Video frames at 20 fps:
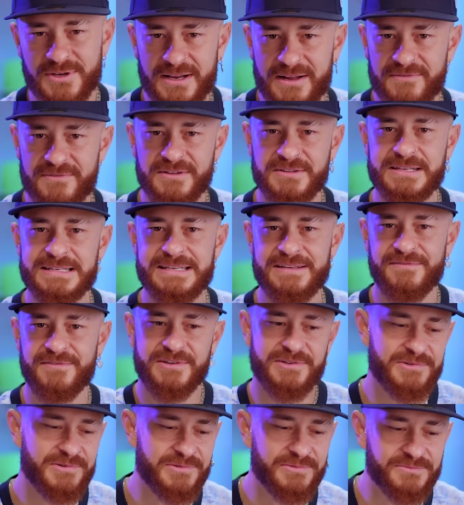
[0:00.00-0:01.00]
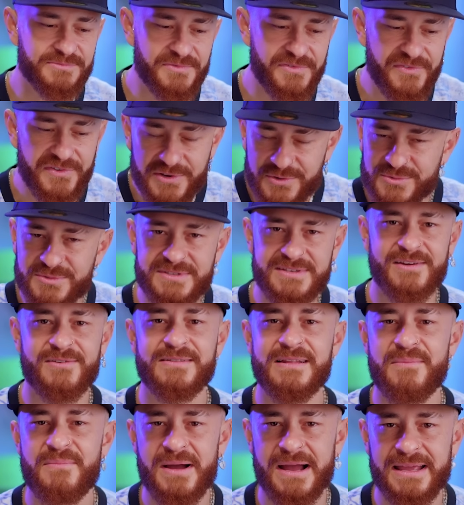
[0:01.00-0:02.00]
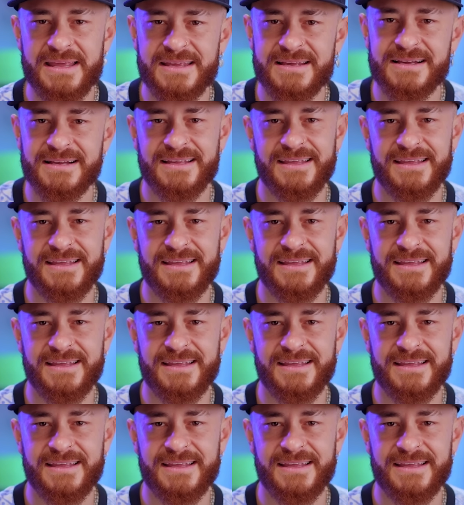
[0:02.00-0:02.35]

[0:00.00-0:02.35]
gravando esse vídeo com um friozão na barriga